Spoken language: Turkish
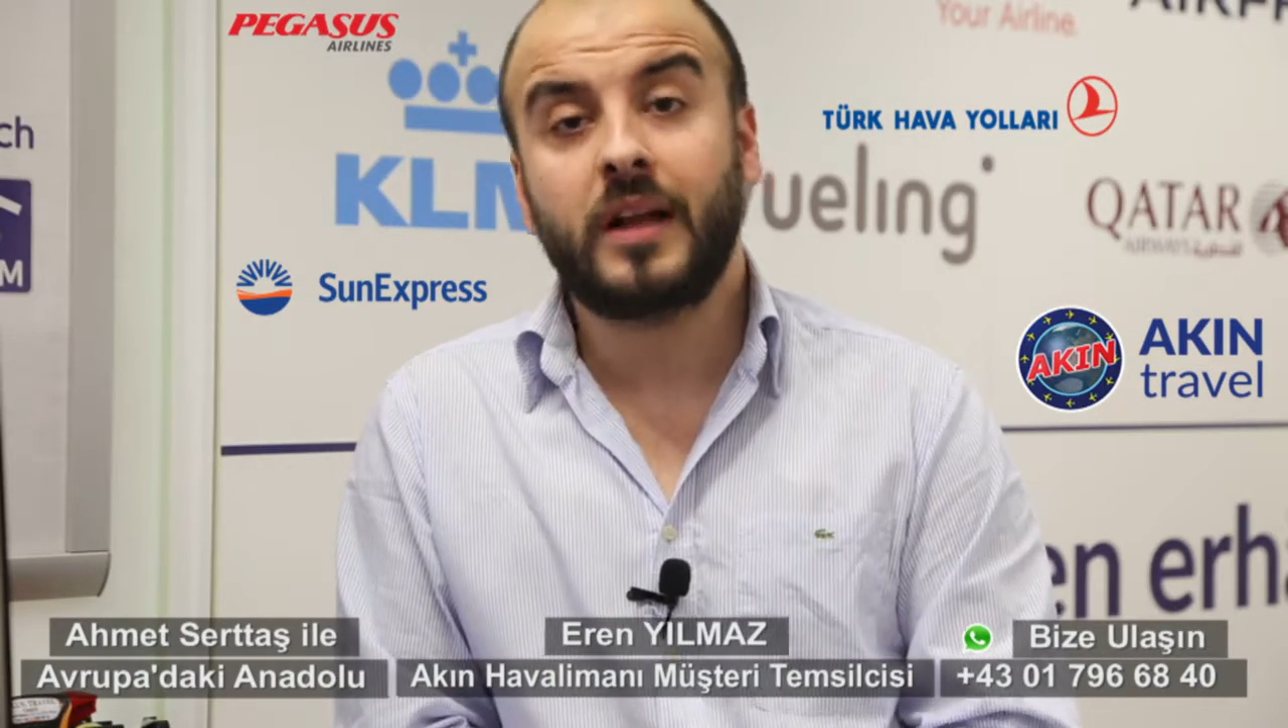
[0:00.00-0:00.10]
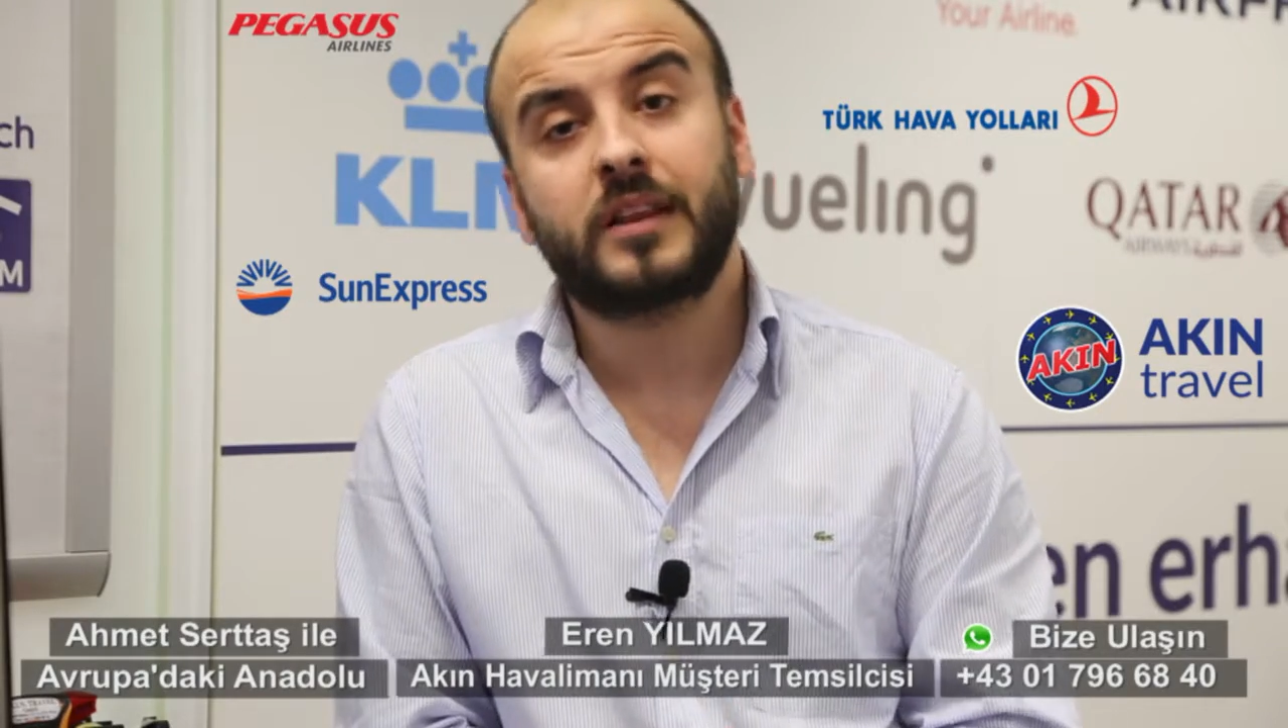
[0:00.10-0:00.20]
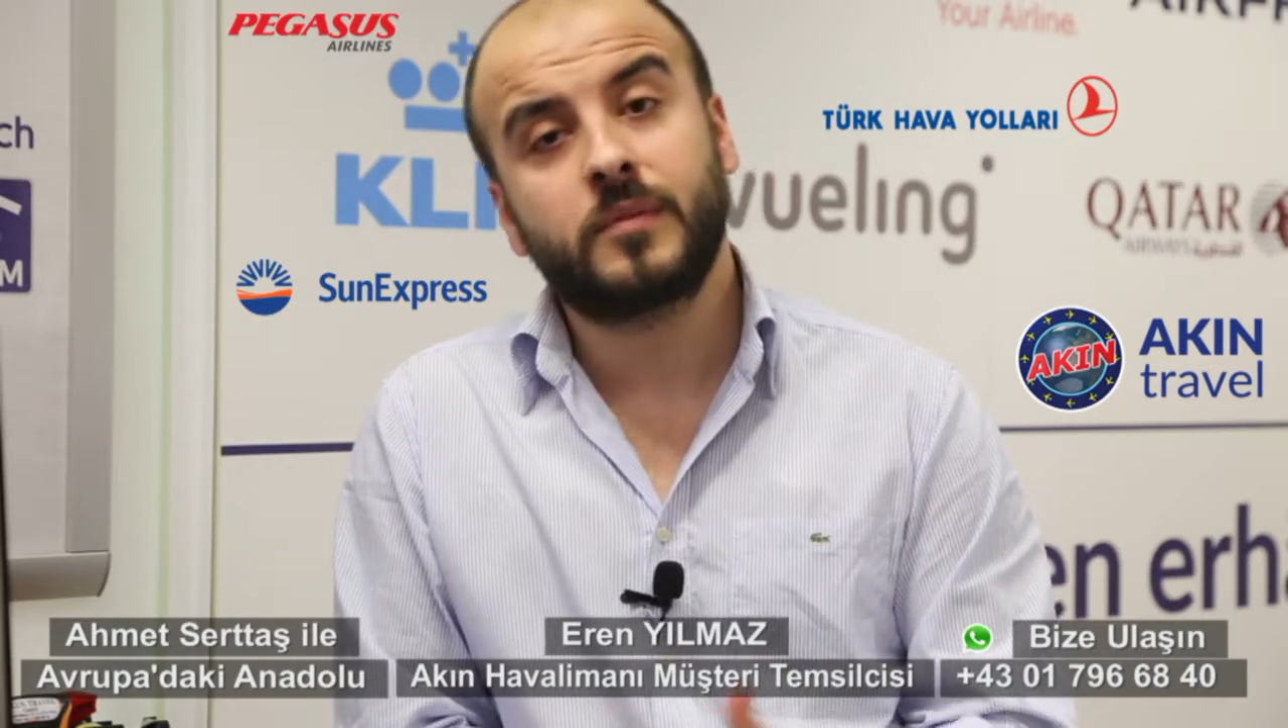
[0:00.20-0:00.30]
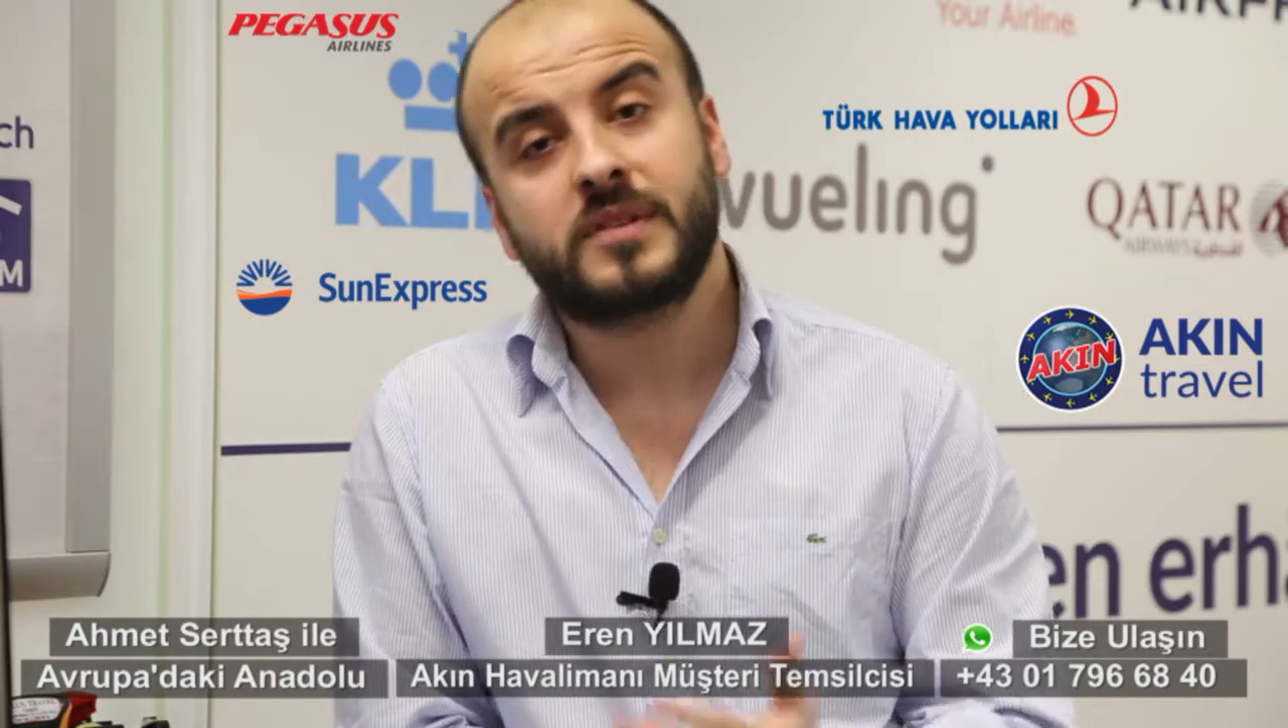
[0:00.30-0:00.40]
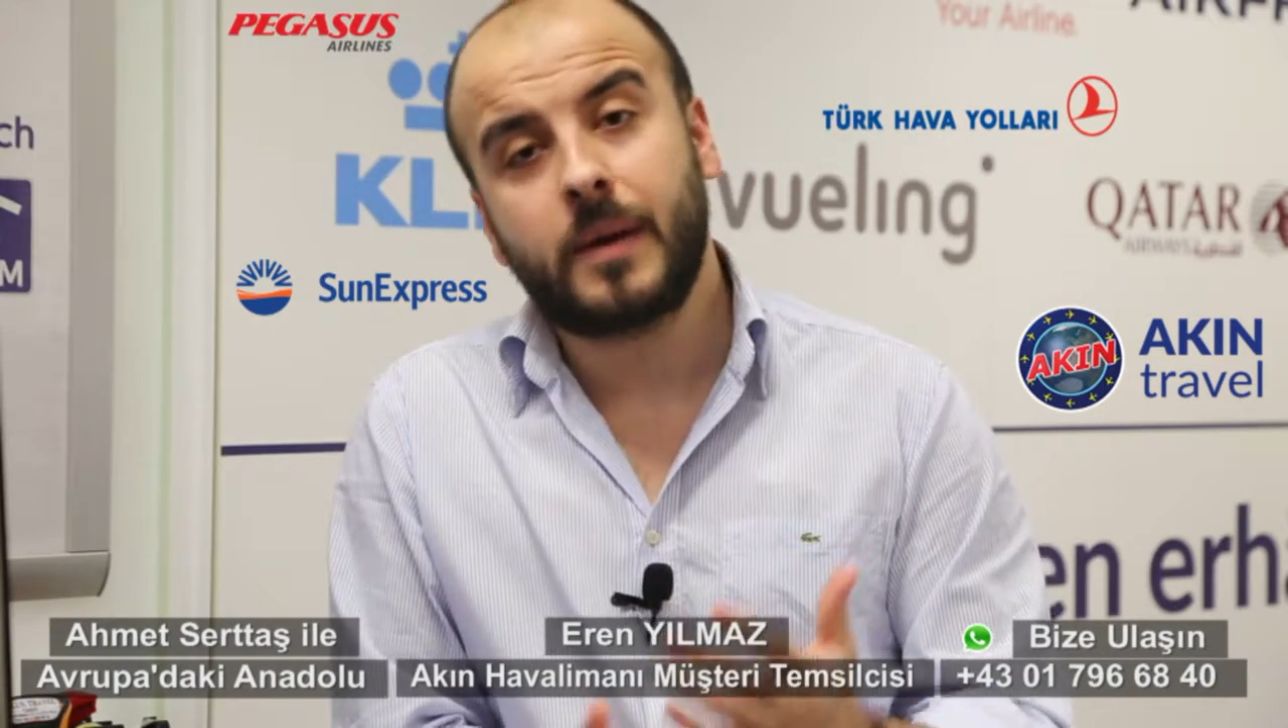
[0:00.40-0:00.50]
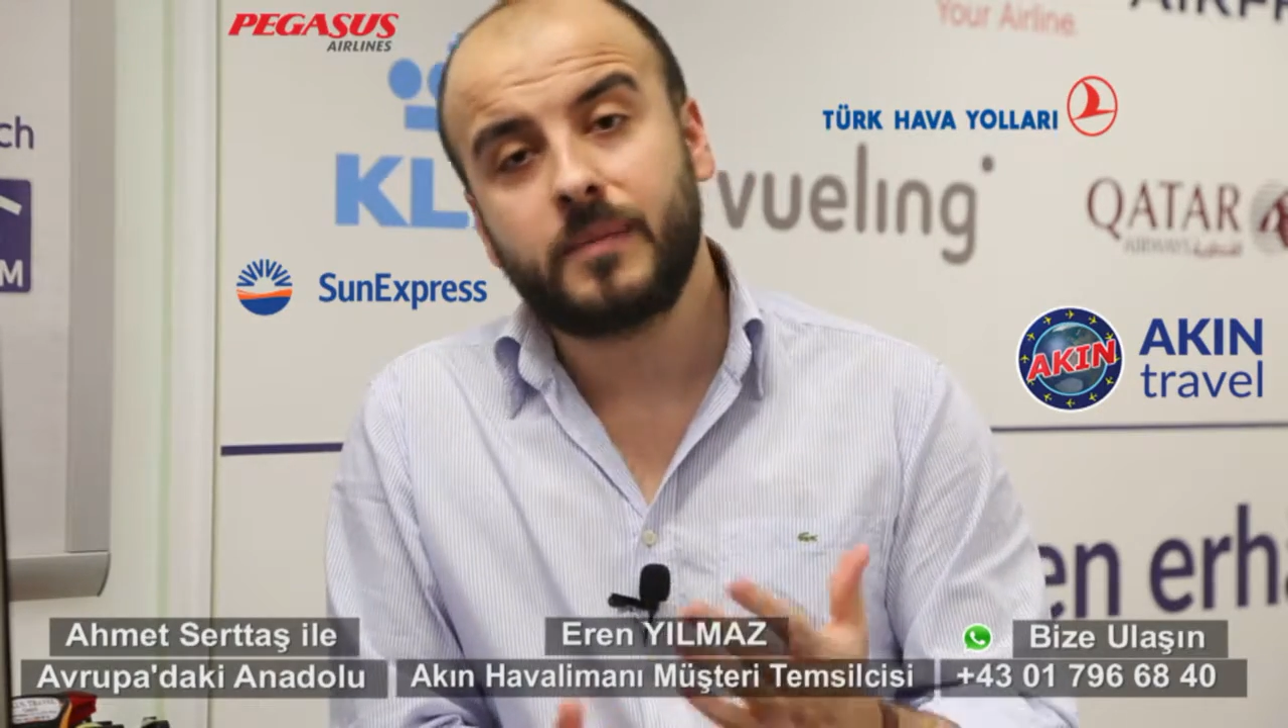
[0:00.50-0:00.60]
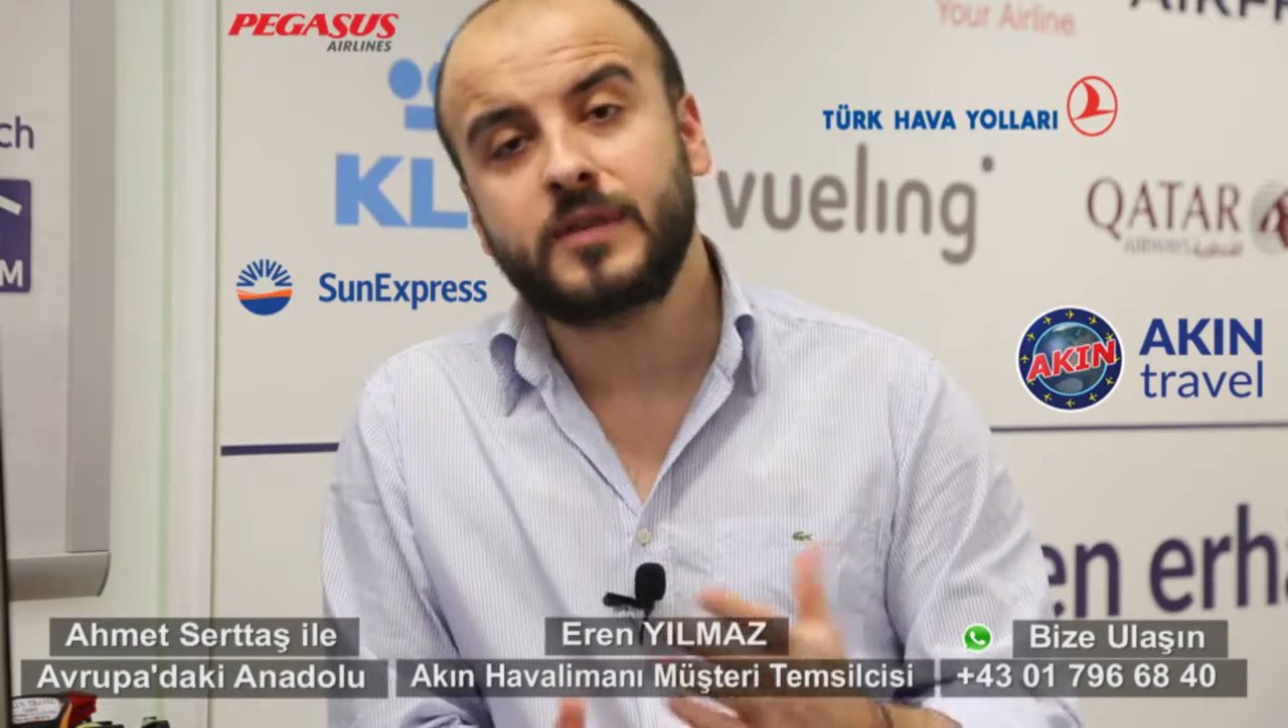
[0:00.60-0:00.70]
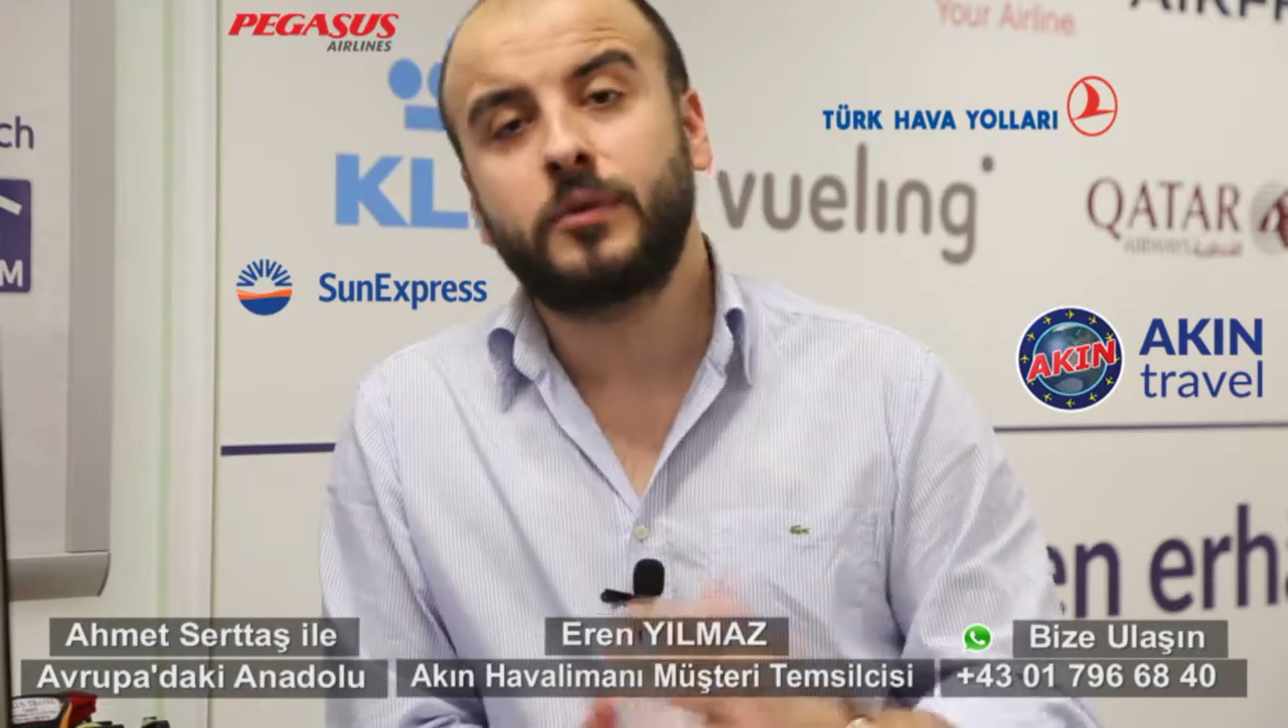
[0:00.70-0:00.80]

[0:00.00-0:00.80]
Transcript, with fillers: hattımızdan bize